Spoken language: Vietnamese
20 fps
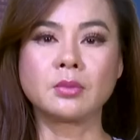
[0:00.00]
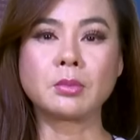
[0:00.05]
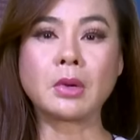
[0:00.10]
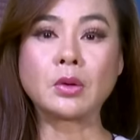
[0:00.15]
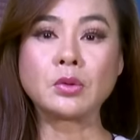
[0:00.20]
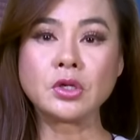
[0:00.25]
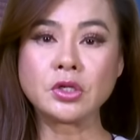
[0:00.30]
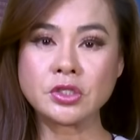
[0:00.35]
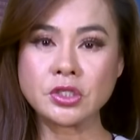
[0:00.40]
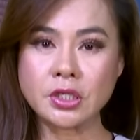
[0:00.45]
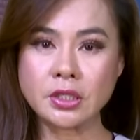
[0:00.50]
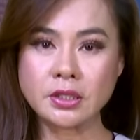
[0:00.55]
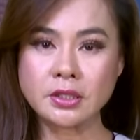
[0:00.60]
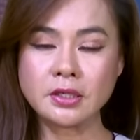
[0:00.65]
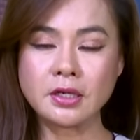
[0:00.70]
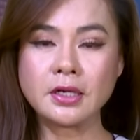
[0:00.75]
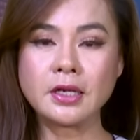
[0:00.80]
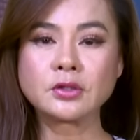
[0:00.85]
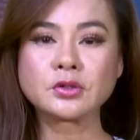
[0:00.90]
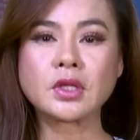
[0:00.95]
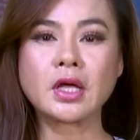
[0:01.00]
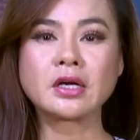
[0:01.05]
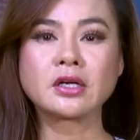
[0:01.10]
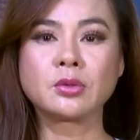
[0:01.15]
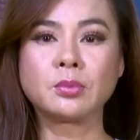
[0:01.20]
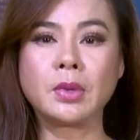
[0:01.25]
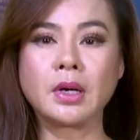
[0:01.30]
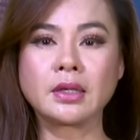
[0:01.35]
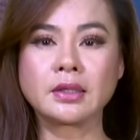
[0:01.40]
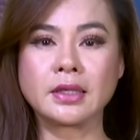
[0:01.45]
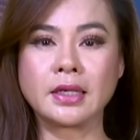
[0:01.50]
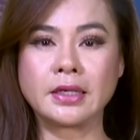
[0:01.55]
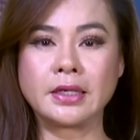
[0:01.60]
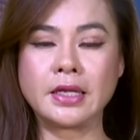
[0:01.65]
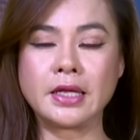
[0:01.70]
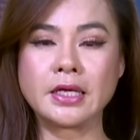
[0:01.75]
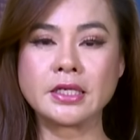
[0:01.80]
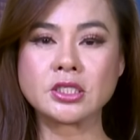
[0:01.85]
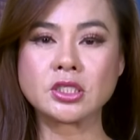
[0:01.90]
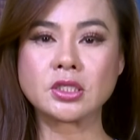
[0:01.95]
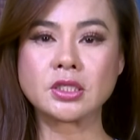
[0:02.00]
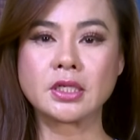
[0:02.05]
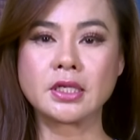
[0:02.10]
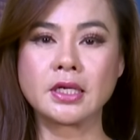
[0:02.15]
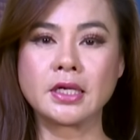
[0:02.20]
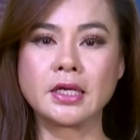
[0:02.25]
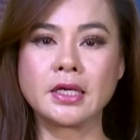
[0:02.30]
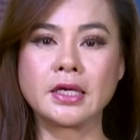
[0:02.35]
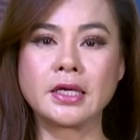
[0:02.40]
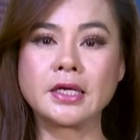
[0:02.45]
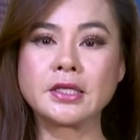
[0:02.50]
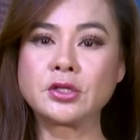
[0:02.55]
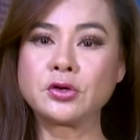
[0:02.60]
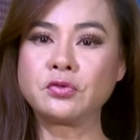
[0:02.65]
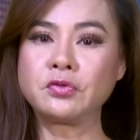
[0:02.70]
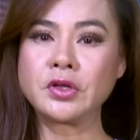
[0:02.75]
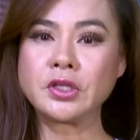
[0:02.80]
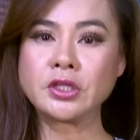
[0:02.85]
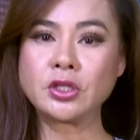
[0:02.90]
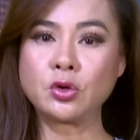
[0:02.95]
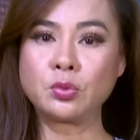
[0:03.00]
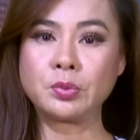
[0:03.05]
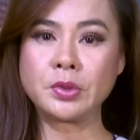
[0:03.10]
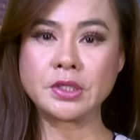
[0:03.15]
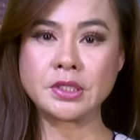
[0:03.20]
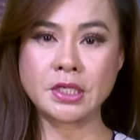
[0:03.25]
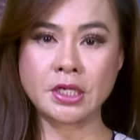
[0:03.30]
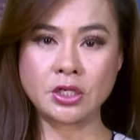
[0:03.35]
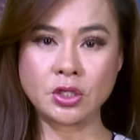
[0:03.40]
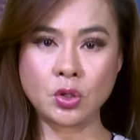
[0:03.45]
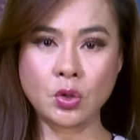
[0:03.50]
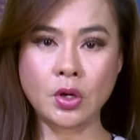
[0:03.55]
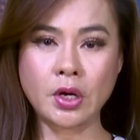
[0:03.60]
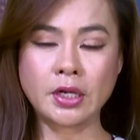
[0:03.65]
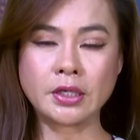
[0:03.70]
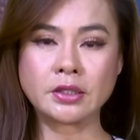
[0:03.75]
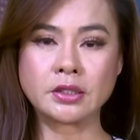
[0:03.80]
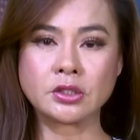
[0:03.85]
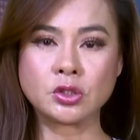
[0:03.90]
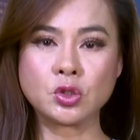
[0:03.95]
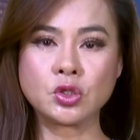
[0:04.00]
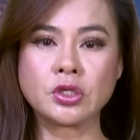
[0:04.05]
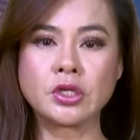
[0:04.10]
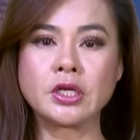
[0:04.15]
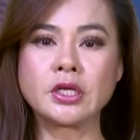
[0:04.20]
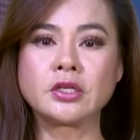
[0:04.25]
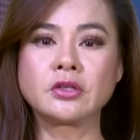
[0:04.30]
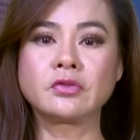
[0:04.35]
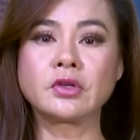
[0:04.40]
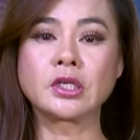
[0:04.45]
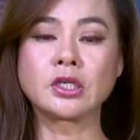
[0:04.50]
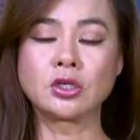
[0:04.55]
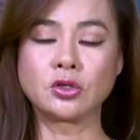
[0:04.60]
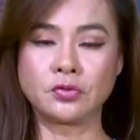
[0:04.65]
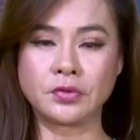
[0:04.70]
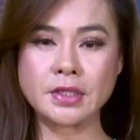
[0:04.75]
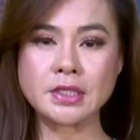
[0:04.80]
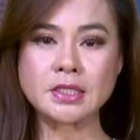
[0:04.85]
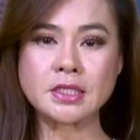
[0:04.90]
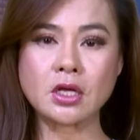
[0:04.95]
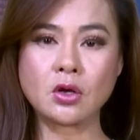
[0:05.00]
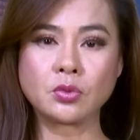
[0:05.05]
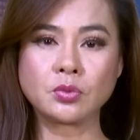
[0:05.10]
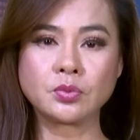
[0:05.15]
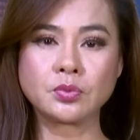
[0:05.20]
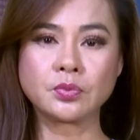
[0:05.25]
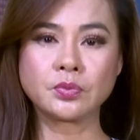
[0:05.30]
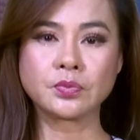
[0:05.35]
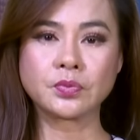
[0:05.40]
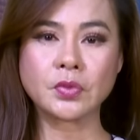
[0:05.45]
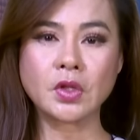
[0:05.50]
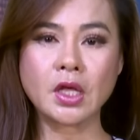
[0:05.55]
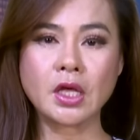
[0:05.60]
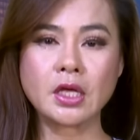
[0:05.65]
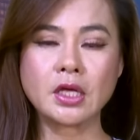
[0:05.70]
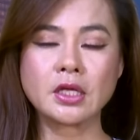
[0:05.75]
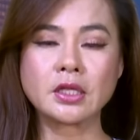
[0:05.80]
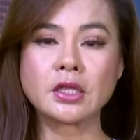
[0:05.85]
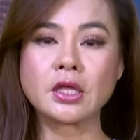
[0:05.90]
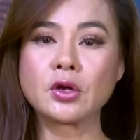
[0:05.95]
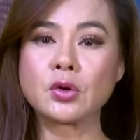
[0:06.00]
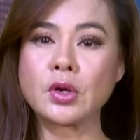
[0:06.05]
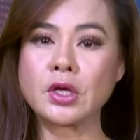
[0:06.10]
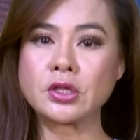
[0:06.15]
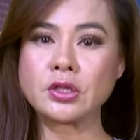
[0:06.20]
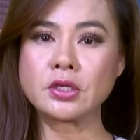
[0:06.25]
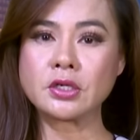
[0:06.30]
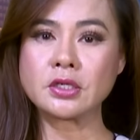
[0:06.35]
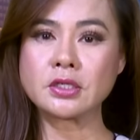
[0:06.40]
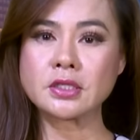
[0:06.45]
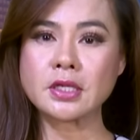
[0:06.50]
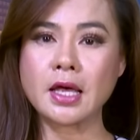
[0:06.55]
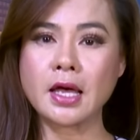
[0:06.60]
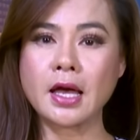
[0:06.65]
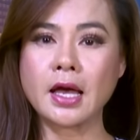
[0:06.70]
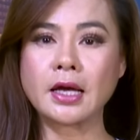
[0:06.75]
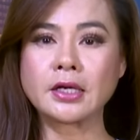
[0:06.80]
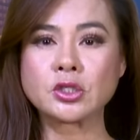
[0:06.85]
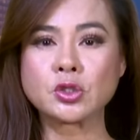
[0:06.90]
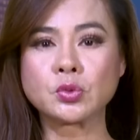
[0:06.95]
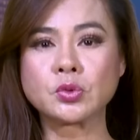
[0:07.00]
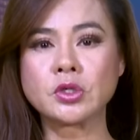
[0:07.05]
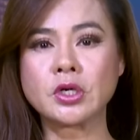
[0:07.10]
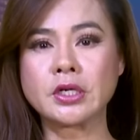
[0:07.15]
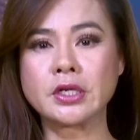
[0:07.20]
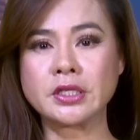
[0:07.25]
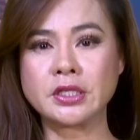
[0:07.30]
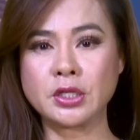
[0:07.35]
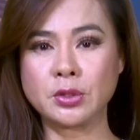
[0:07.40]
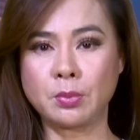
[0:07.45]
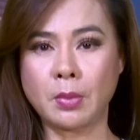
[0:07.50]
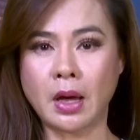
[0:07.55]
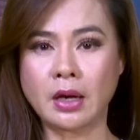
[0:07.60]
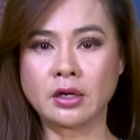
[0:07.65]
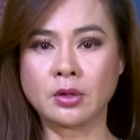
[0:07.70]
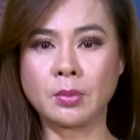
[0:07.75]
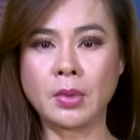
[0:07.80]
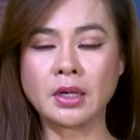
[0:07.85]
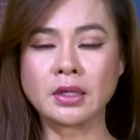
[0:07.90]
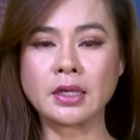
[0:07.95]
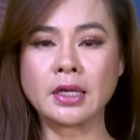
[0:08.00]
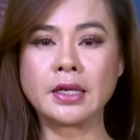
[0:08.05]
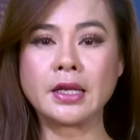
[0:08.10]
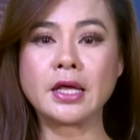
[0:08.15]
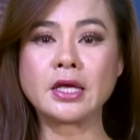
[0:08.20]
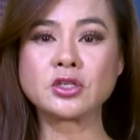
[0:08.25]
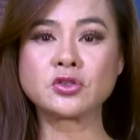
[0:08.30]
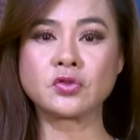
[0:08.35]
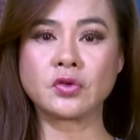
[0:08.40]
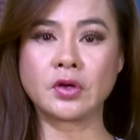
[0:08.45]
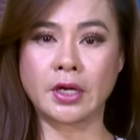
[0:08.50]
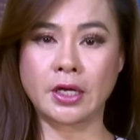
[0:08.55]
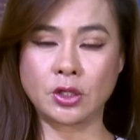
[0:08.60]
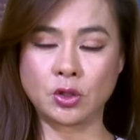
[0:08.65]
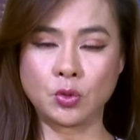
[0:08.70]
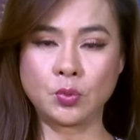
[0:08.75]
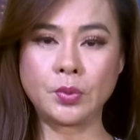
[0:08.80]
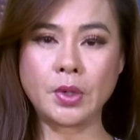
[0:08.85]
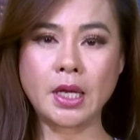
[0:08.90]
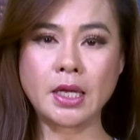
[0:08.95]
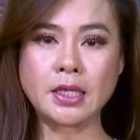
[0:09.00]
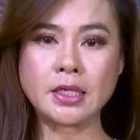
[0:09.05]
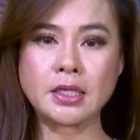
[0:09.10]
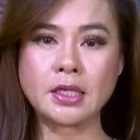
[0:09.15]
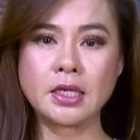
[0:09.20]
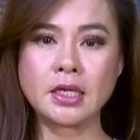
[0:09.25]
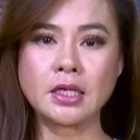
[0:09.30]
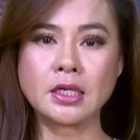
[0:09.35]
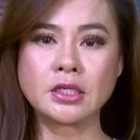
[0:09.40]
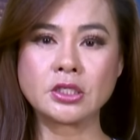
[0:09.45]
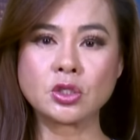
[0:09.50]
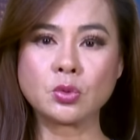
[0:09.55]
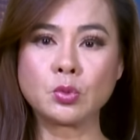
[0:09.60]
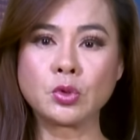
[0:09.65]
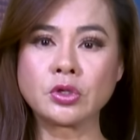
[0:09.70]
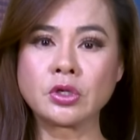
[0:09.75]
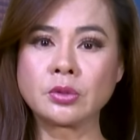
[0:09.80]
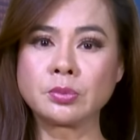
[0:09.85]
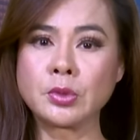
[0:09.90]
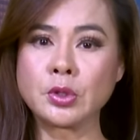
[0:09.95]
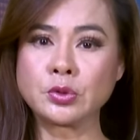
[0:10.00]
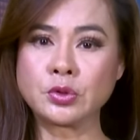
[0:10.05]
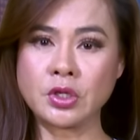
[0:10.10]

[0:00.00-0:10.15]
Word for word: Bạo lực chết người leo thang ở Bangladesh, hệ thống viễn thông bị gián đoạn, truyền hình phải ngừng phát sóng, theo Reuters, hàng chục người đã thiệt mạng ở Bangladesh vào ngày hôm nay trong một đợt biểu